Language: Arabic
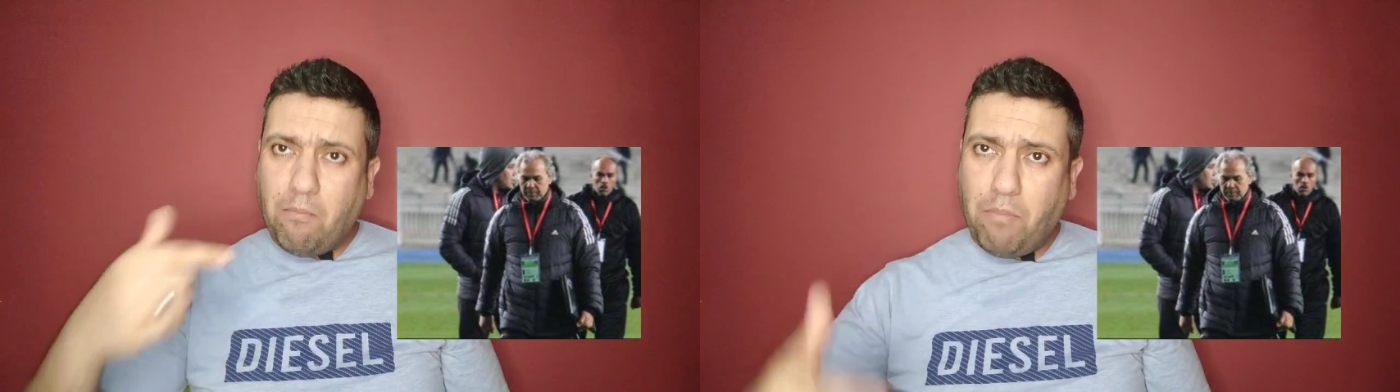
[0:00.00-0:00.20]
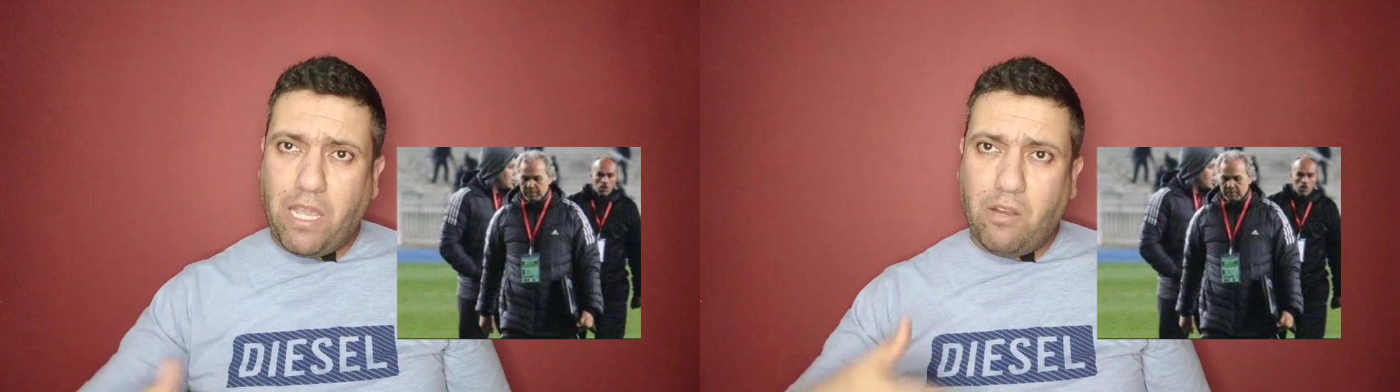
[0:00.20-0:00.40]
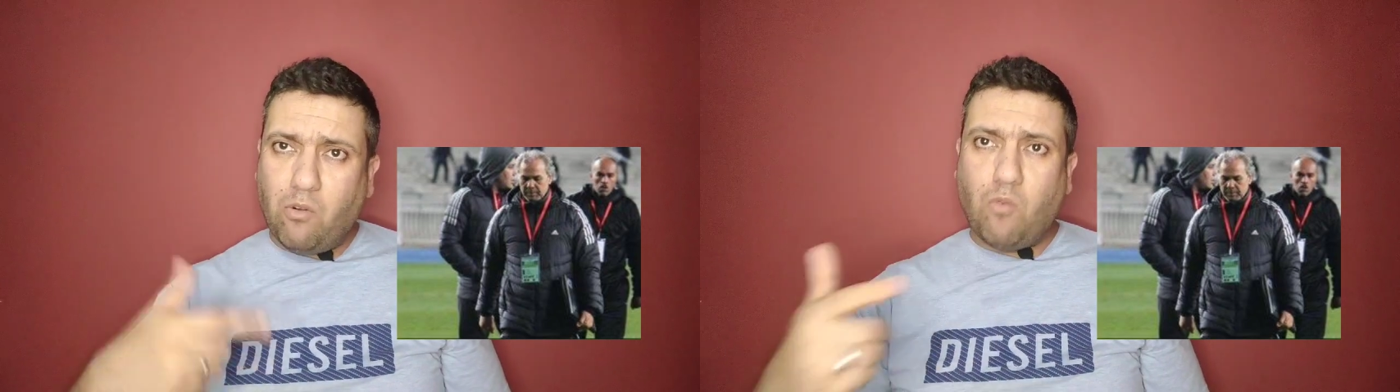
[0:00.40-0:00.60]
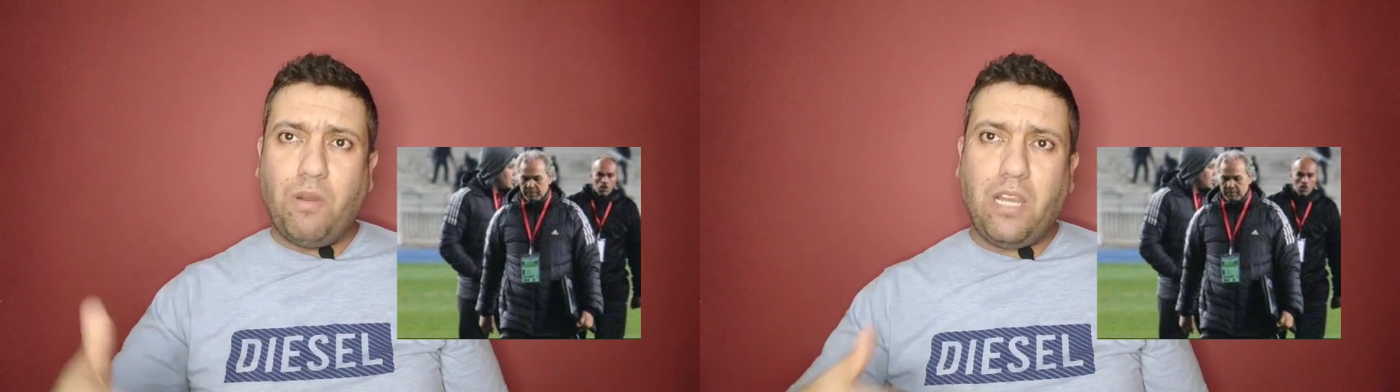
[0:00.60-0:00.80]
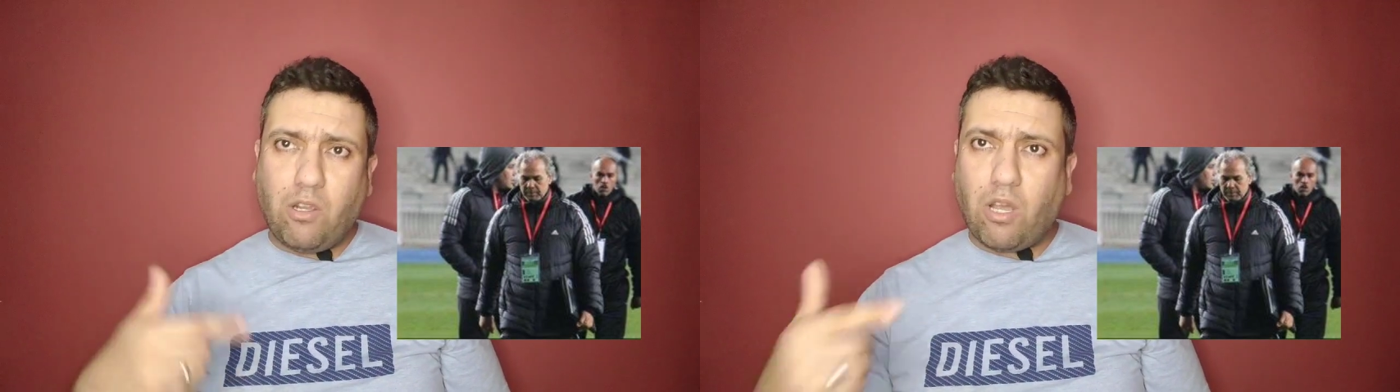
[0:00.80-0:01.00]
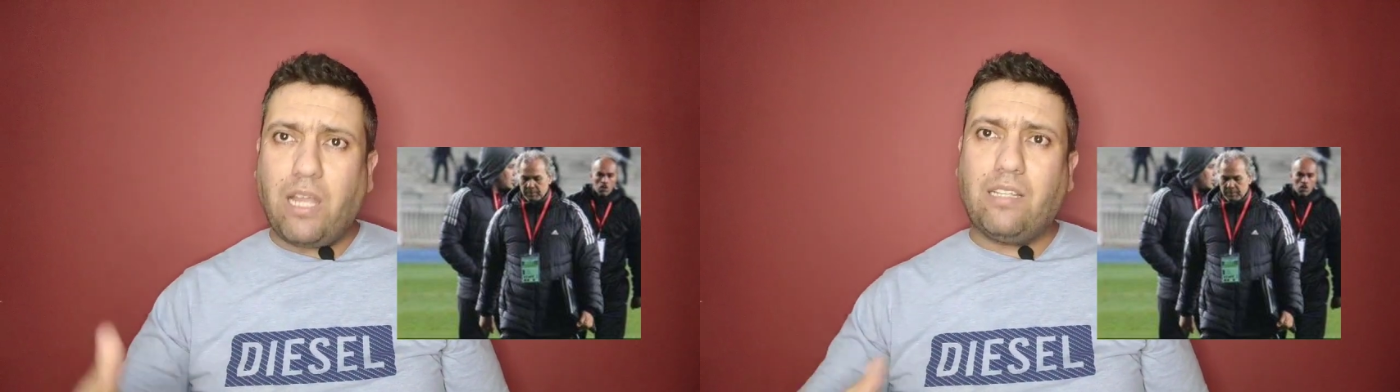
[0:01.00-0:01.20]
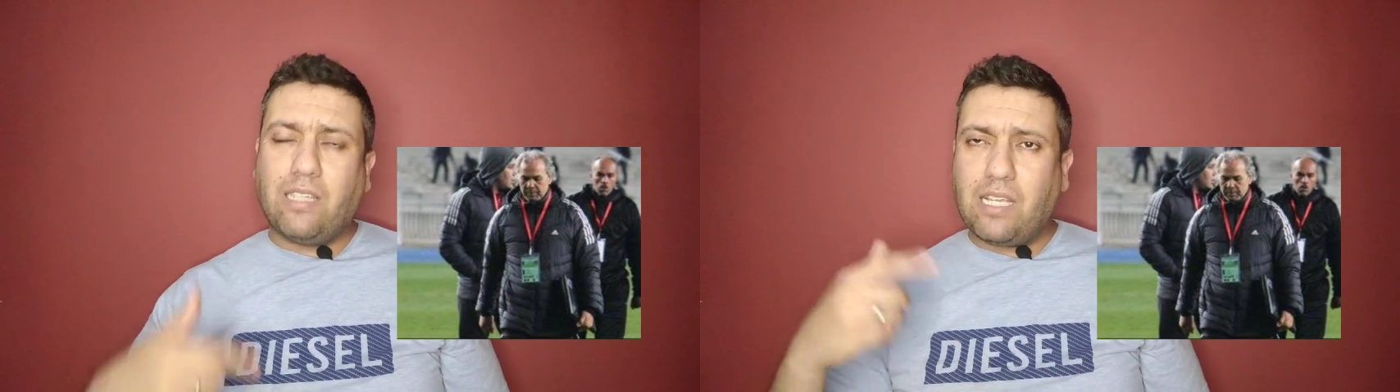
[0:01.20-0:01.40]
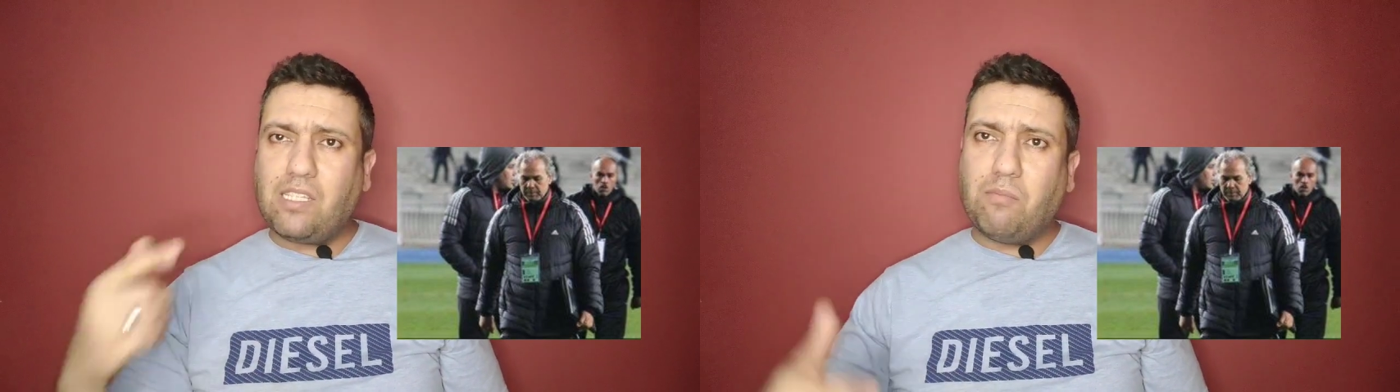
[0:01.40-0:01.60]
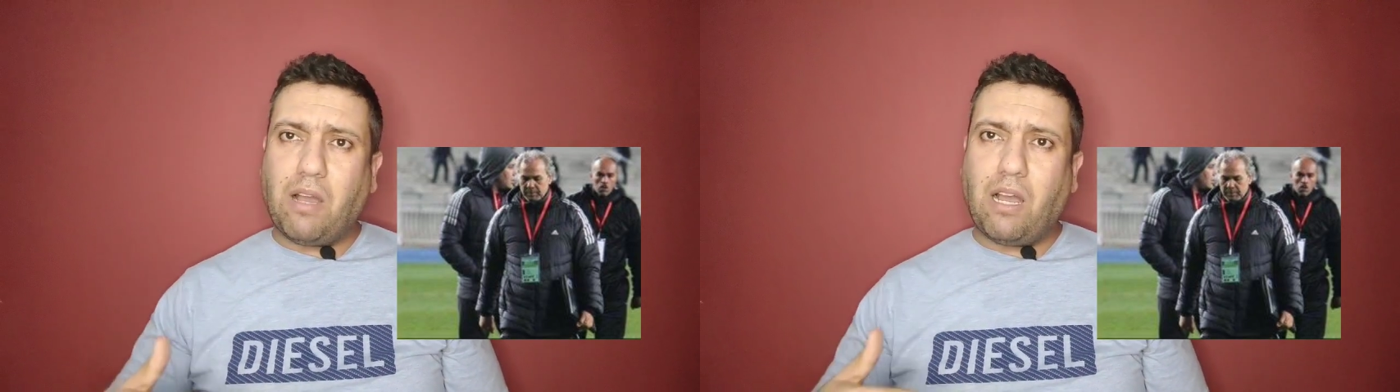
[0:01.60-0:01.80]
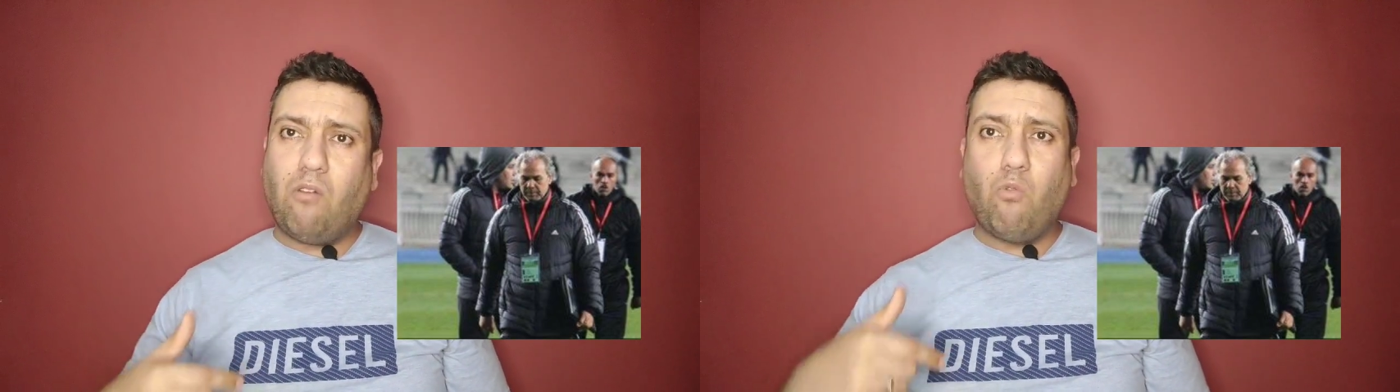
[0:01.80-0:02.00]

نبينوا باللي كانت ازمه